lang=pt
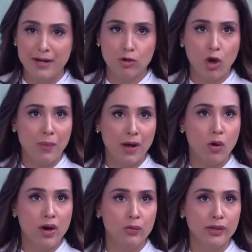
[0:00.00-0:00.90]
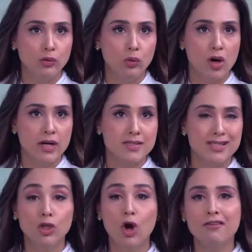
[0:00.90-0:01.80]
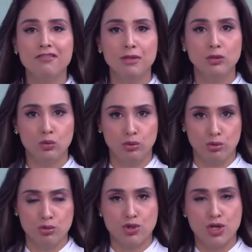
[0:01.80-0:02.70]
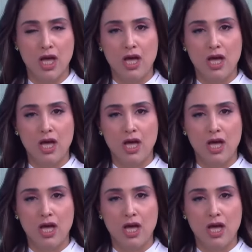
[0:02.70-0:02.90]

a Europa agora, 8 horas e 9 minutos.